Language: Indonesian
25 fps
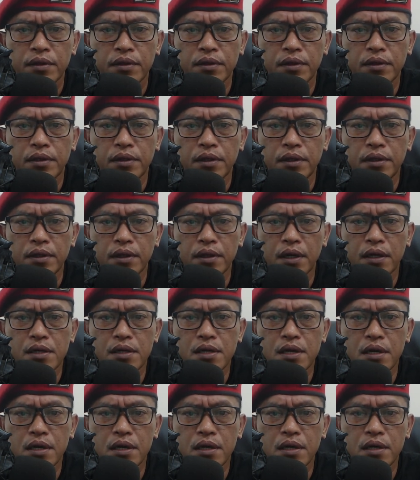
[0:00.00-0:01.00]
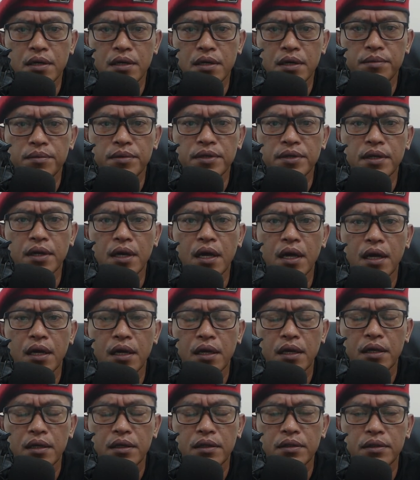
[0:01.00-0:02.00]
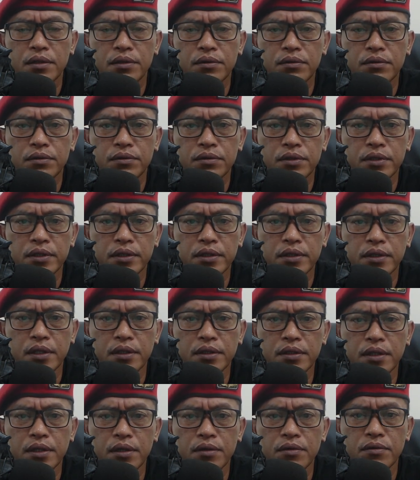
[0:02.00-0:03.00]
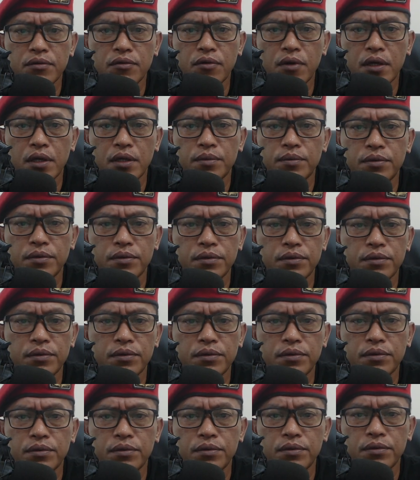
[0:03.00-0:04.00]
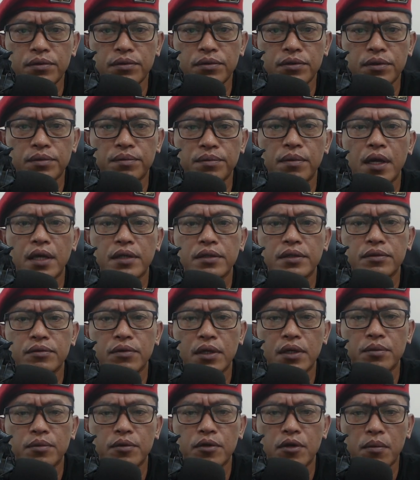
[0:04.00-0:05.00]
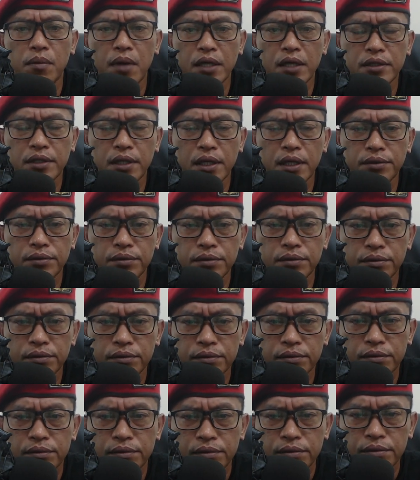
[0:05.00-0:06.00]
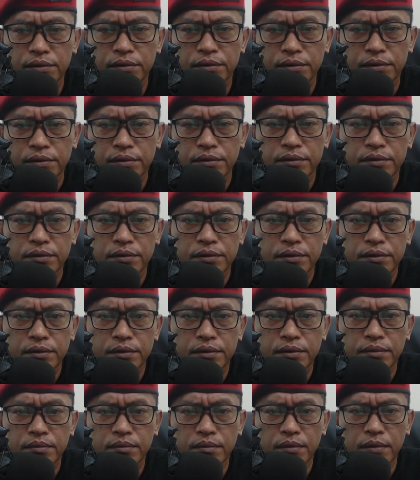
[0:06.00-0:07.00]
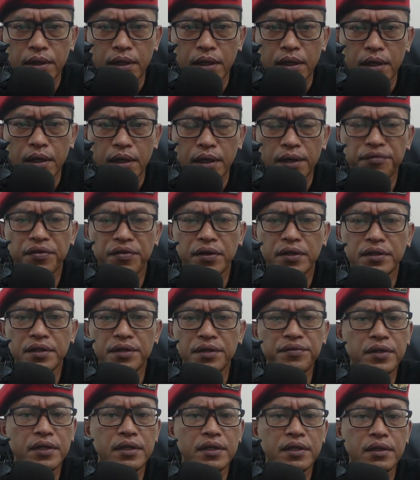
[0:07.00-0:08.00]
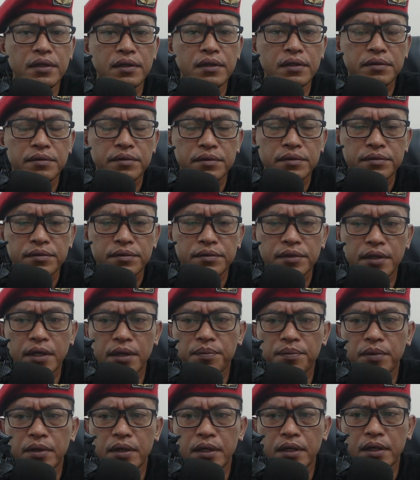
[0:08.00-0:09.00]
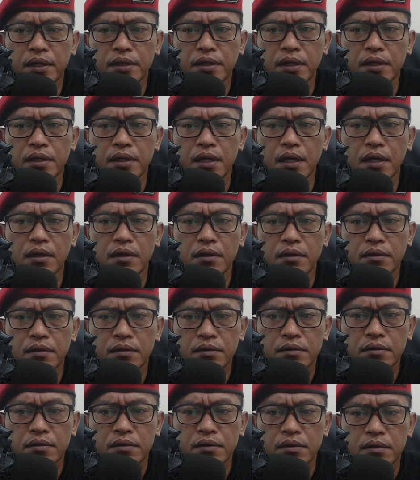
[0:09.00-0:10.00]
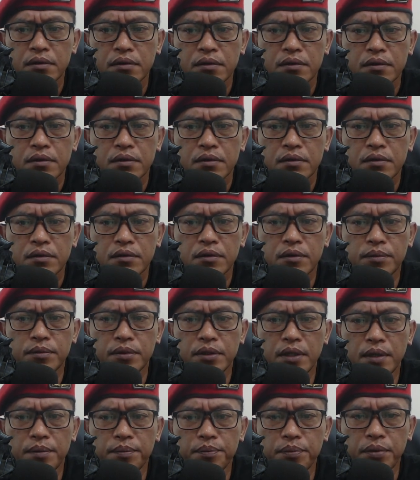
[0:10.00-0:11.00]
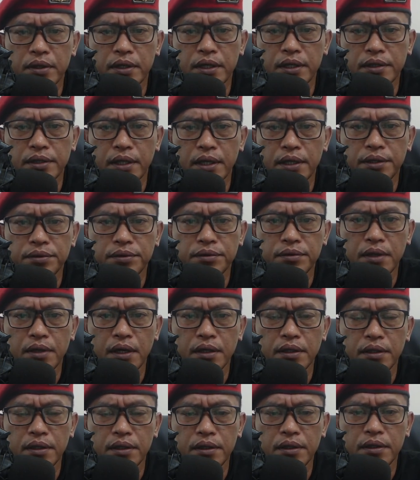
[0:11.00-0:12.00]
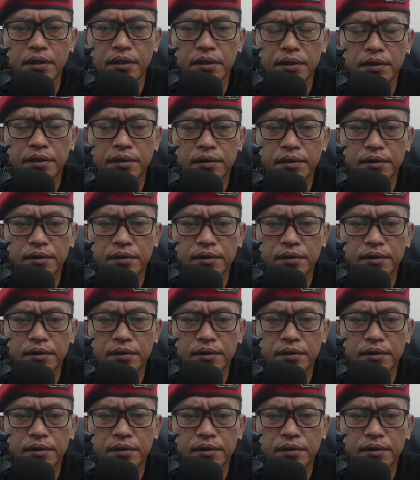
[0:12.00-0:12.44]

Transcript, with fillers: Jadi ada yang menyerah itu sekitar tahun 2011 2012 lah itu nah, efektif ini ya pendekatan dan kemudian pendeta ini juga di,